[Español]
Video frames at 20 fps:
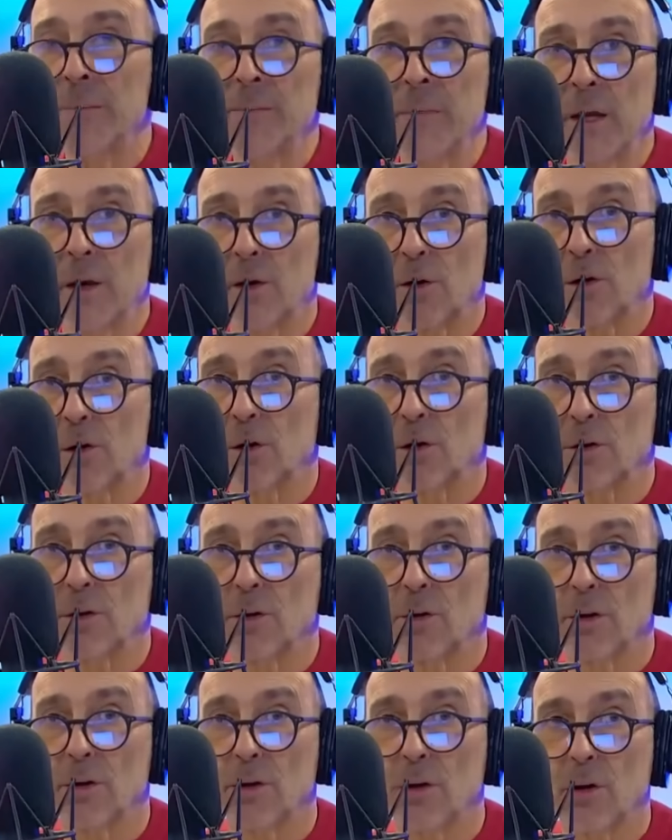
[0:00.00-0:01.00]
con
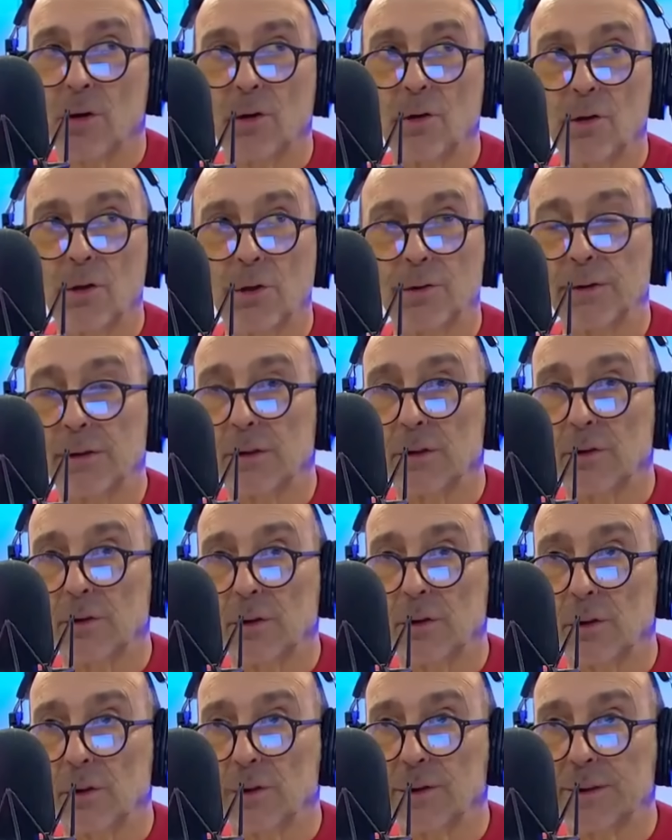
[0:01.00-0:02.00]
los, los,
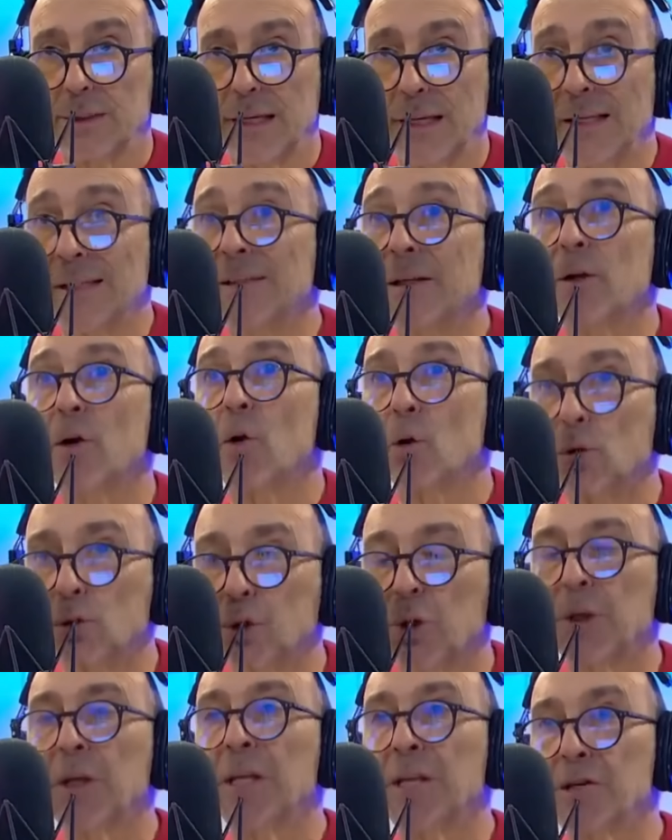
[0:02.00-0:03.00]
con los eh,
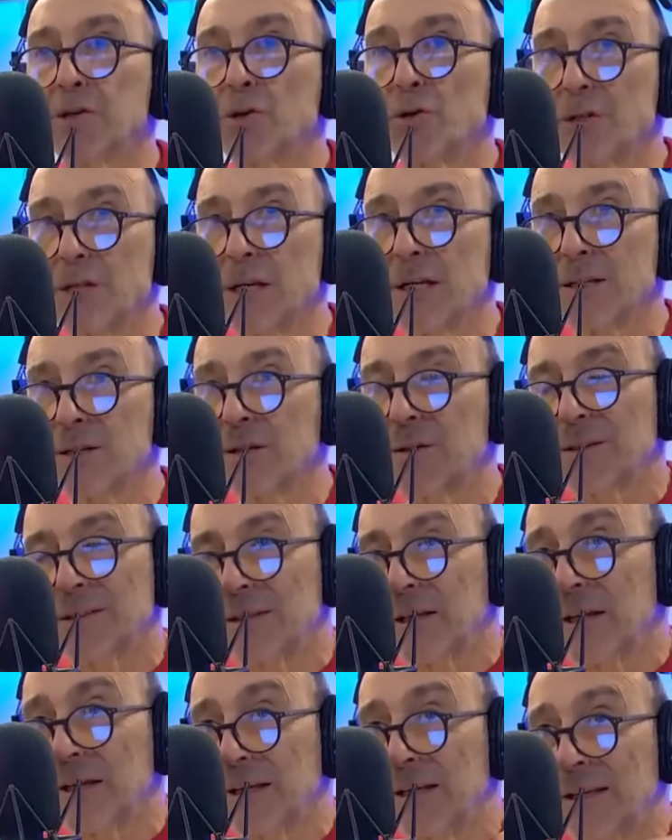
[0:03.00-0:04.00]
interlocutores de esos chats
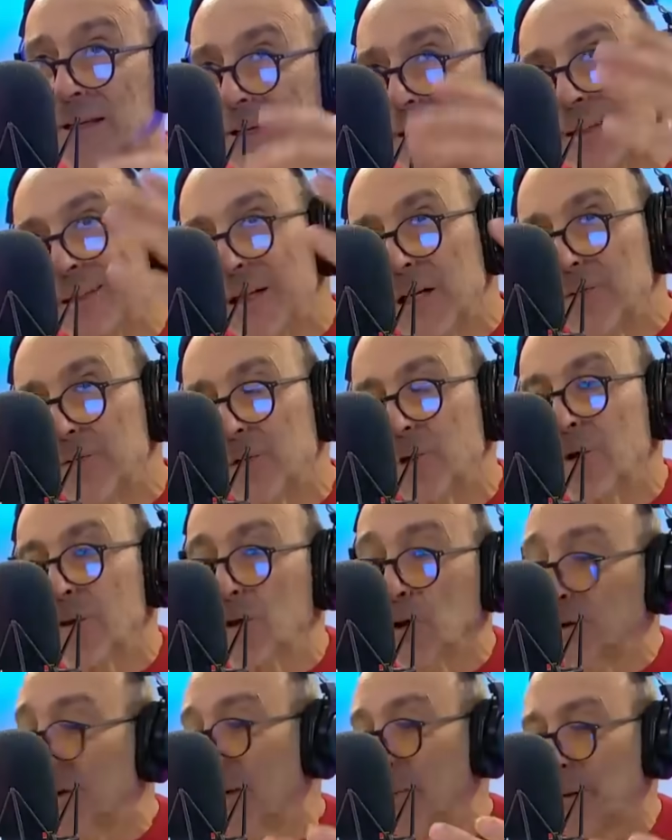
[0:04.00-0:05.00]
en, teléfonos
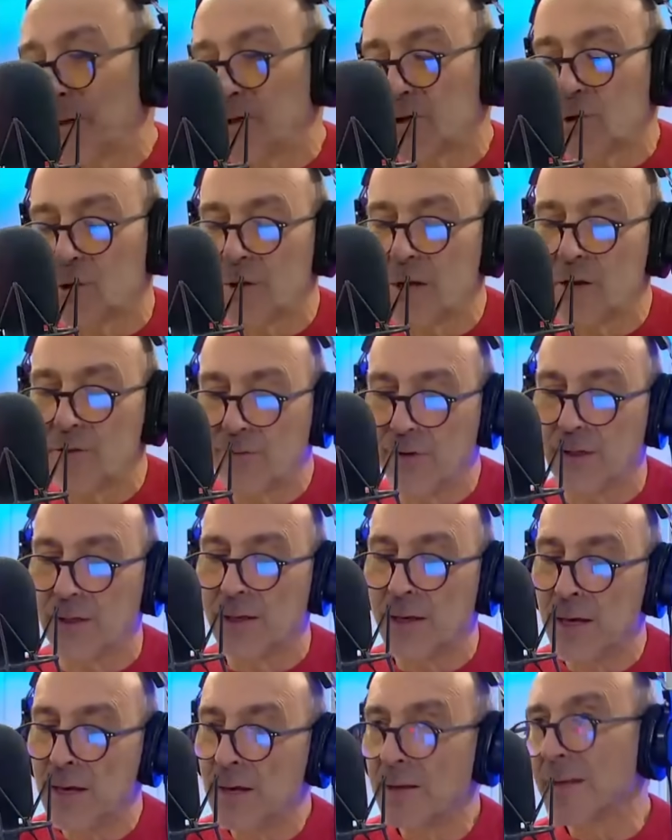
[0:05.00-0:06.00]
de otras personas, en
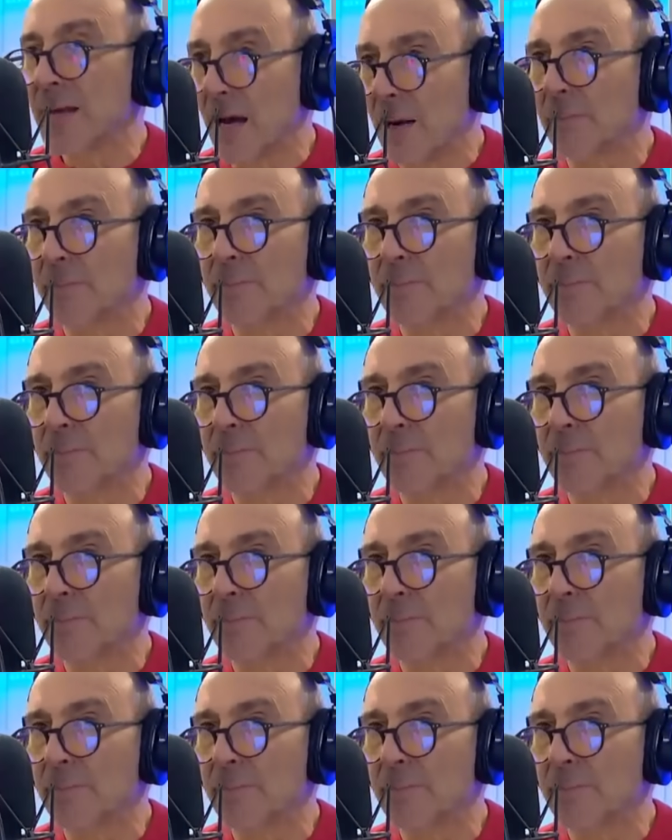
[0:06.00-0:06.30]
fin. De hecho, para